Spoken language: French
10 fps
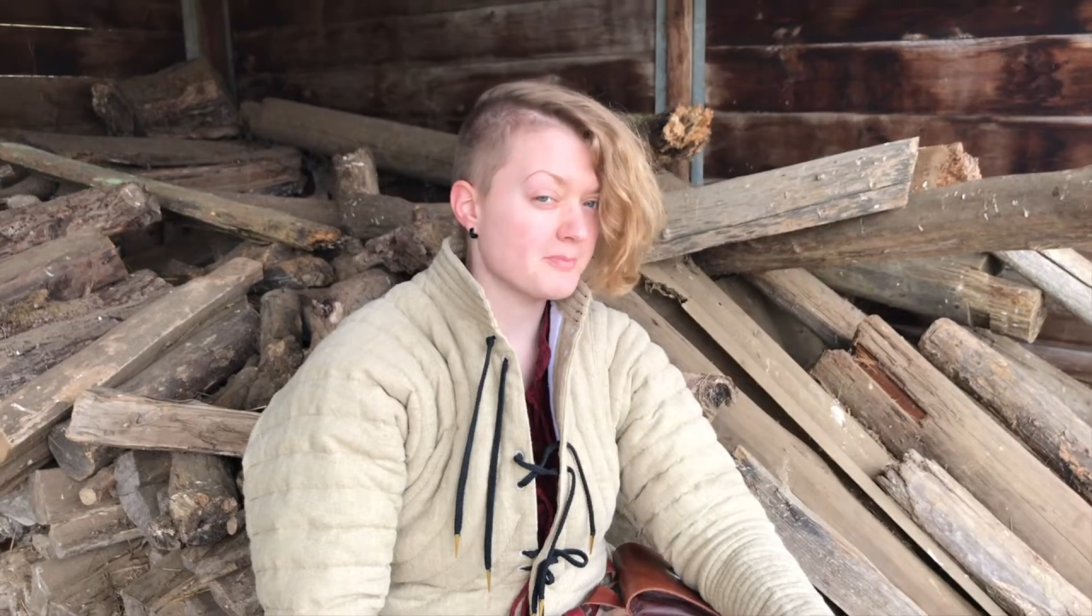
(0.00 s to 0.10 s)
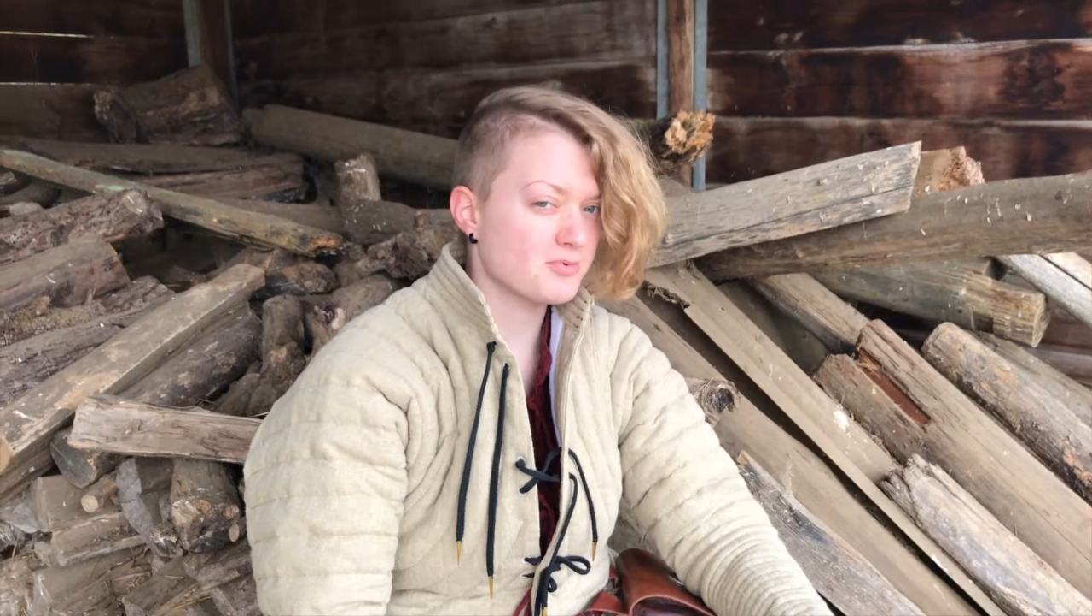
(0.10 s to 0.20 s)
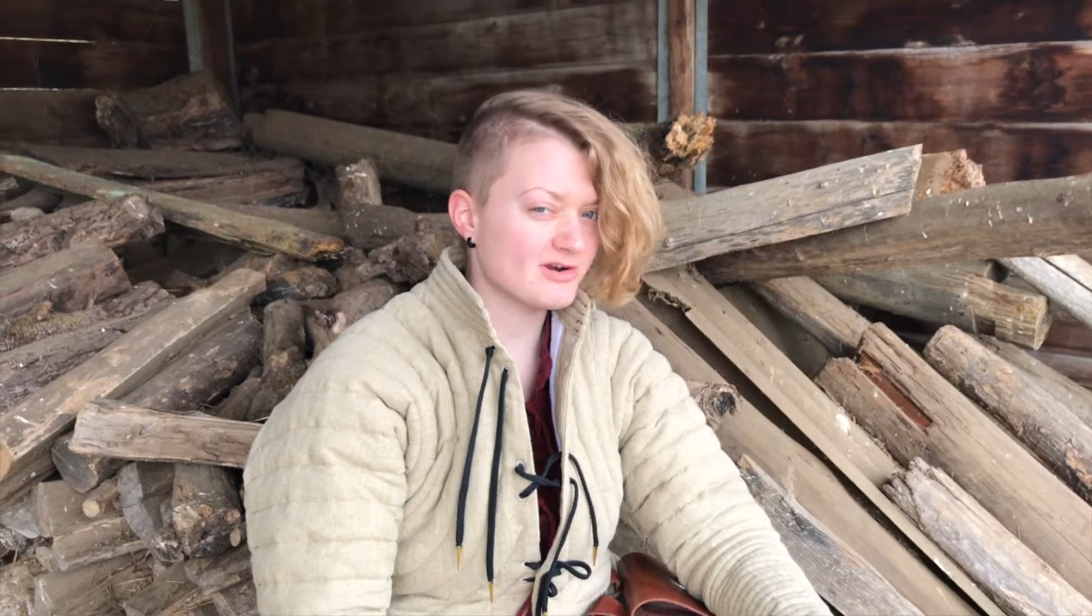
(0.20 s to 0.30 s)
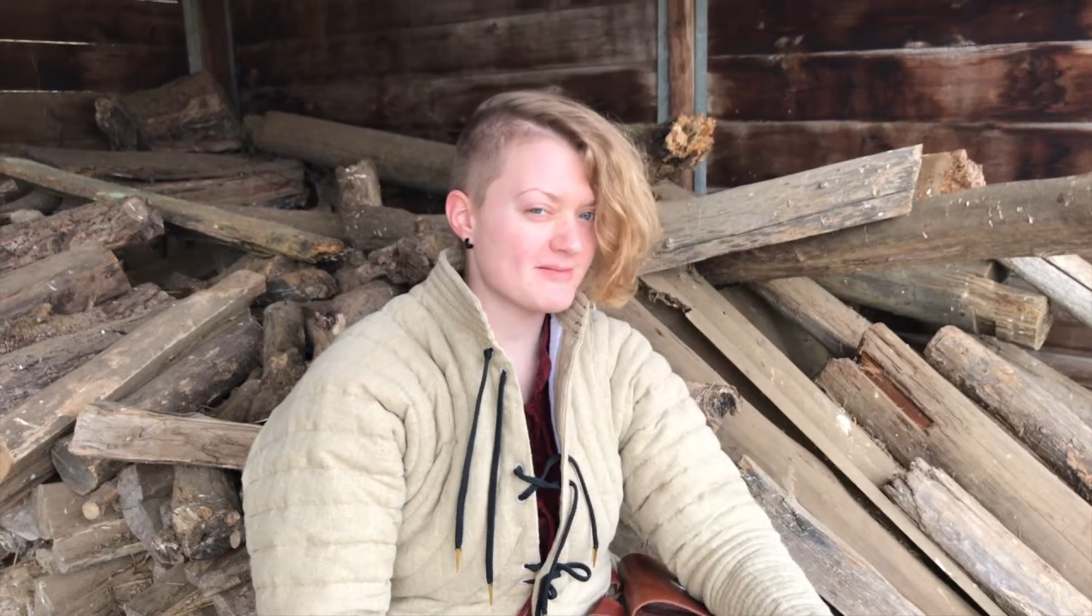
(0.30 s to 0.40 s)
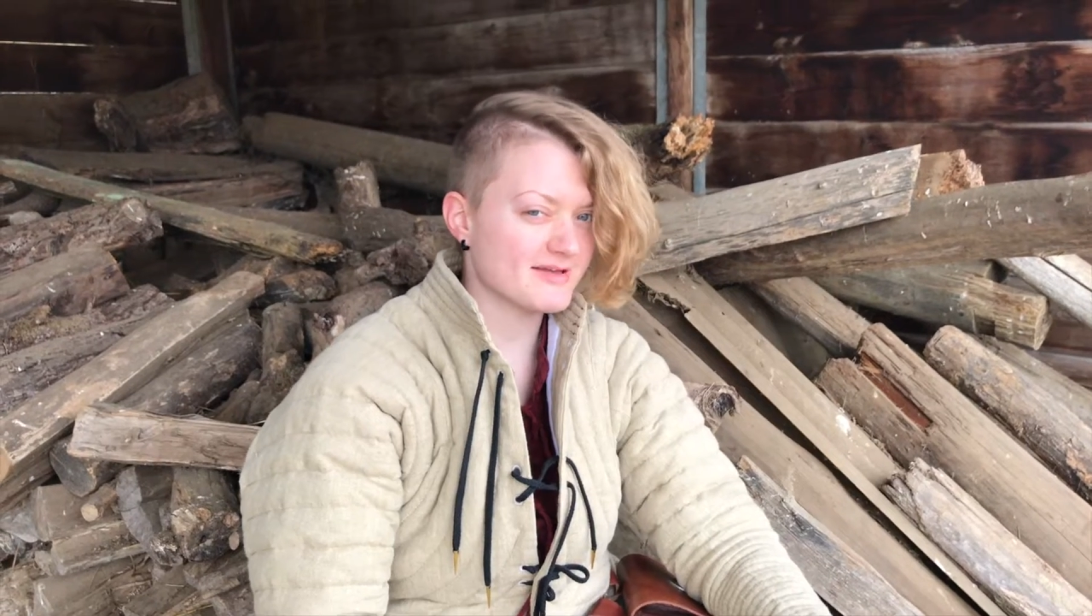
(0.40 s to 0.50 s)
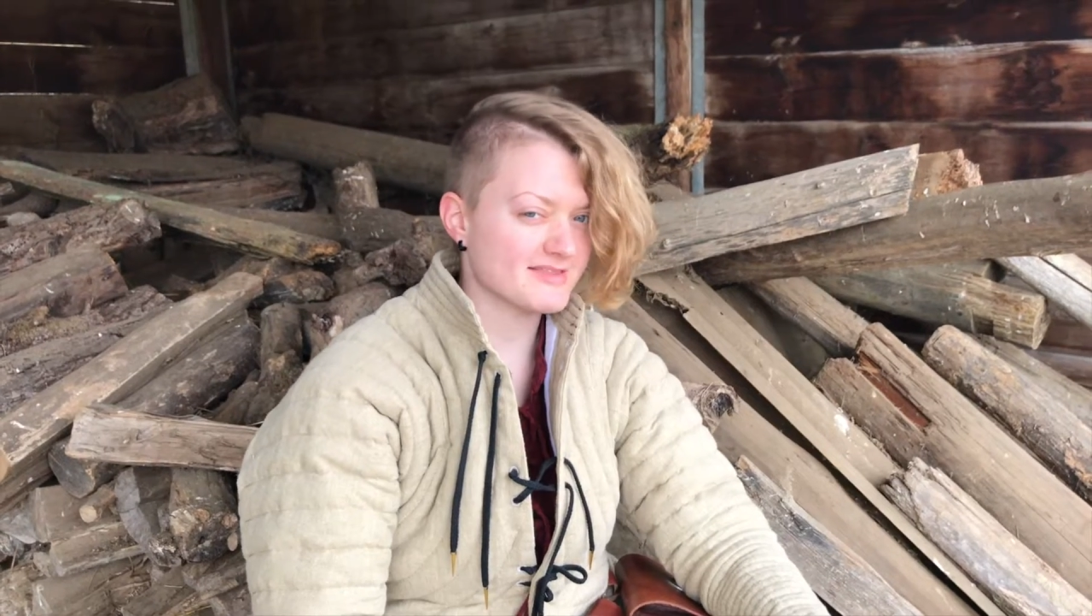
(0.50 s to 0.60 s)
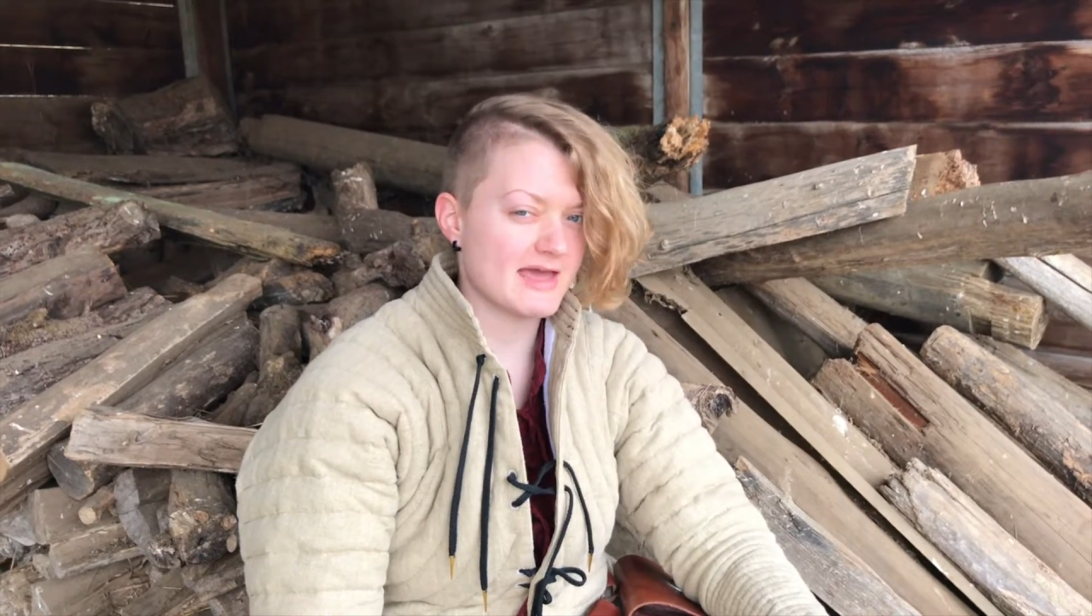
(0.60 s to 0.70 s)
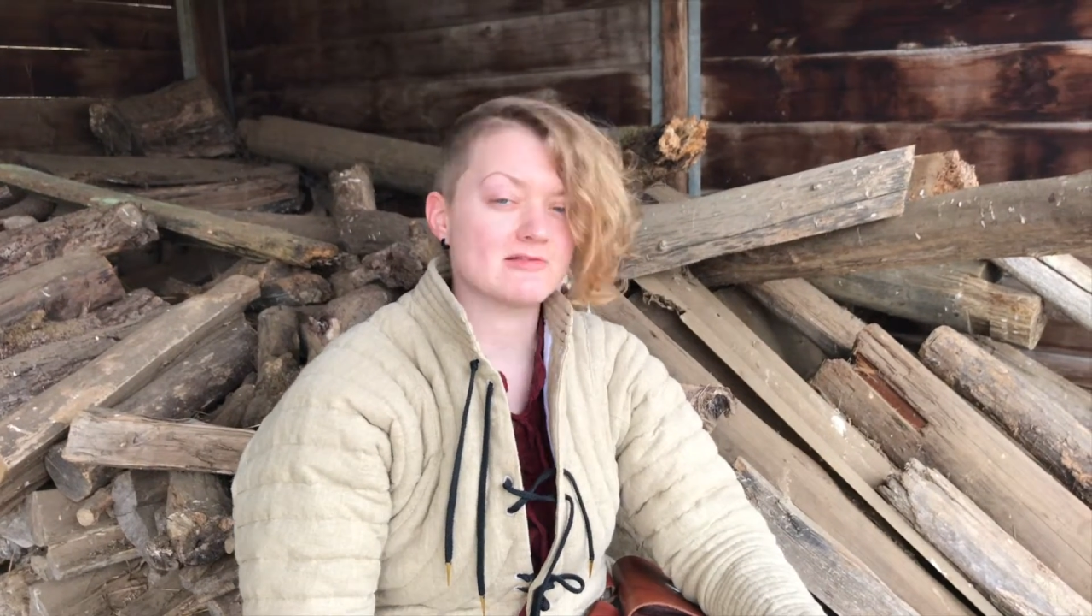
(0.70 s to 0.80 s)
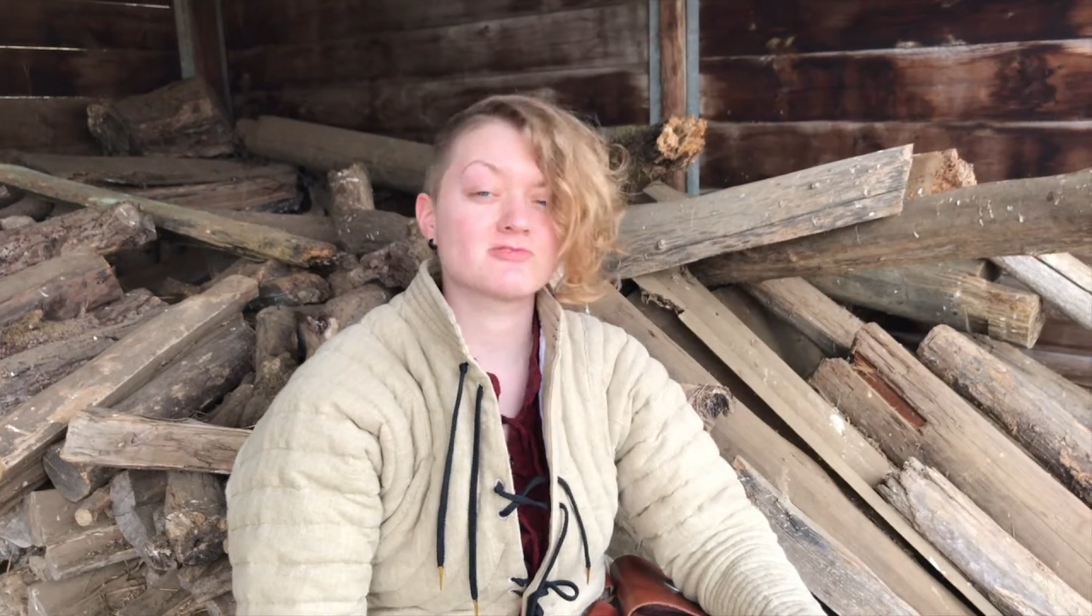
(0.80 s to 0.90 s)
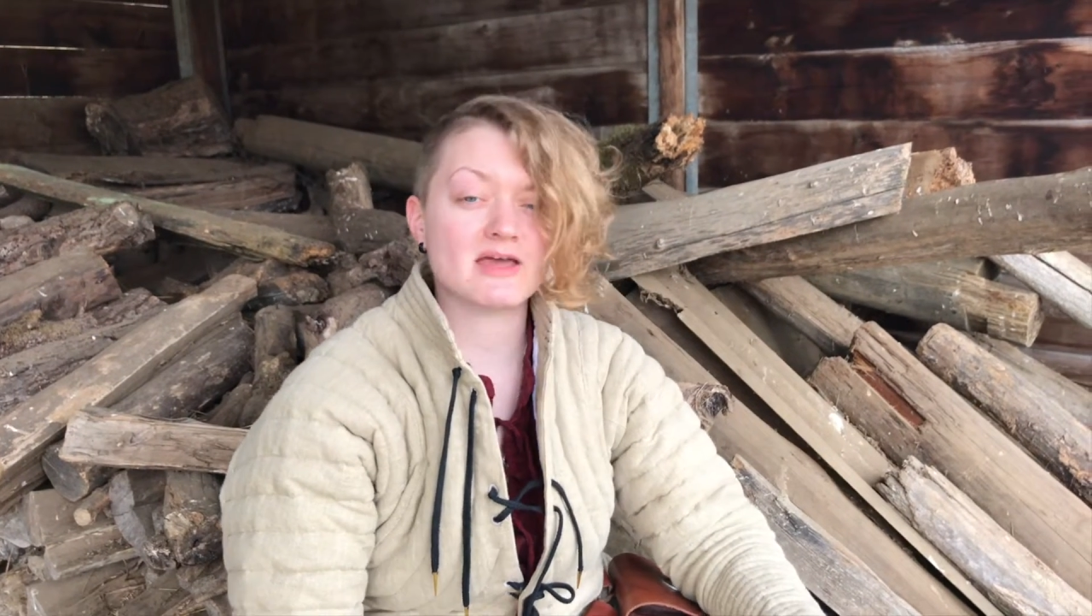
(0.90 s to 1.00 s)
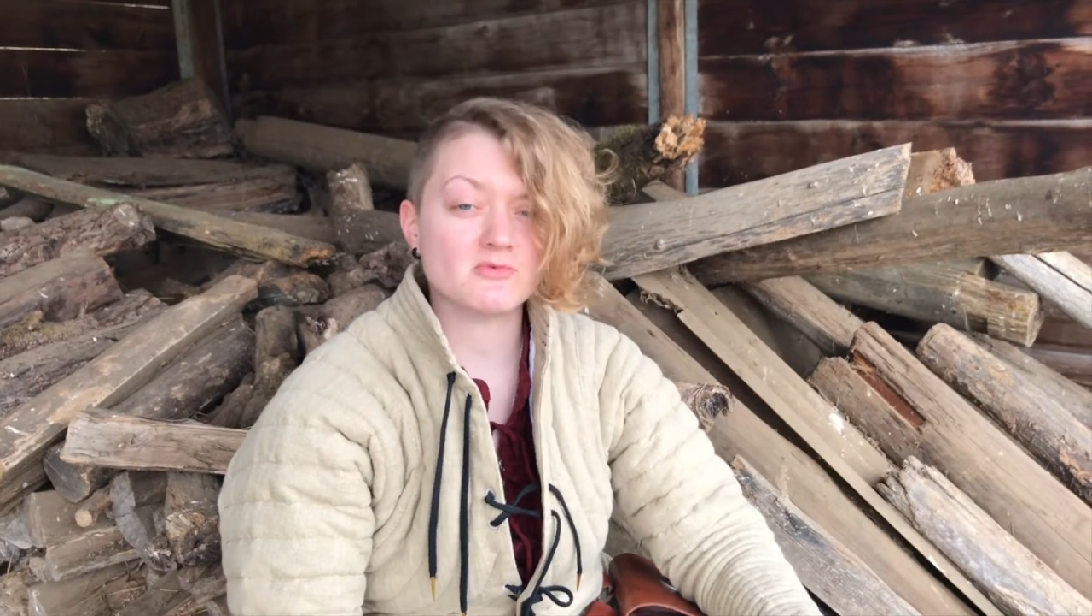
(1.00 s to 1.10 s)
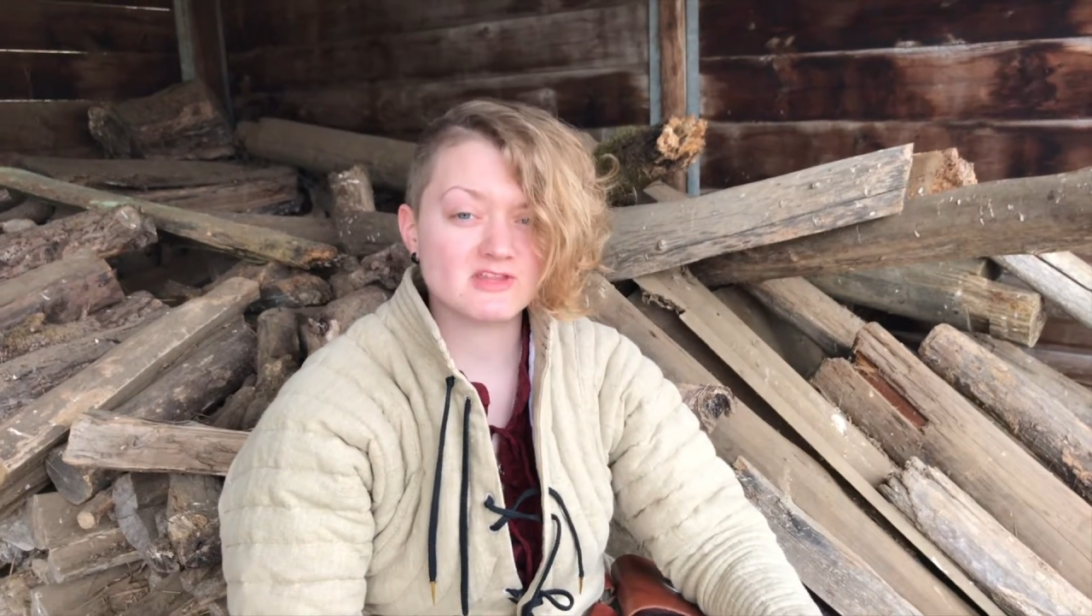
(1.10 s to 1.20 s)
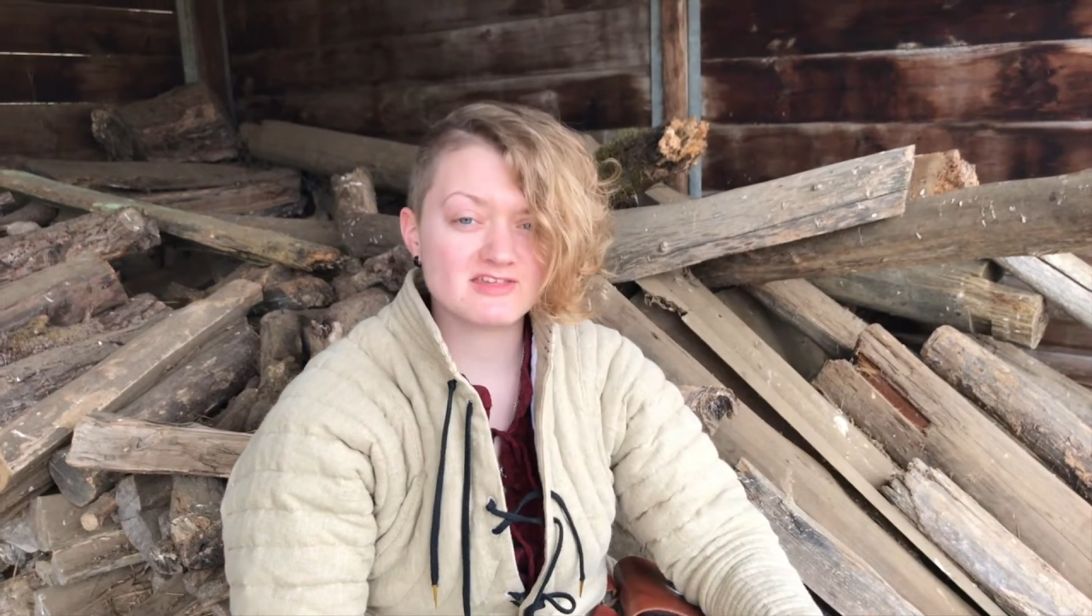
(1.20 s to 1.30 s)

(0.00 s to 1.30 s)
Pour la bataille, le terme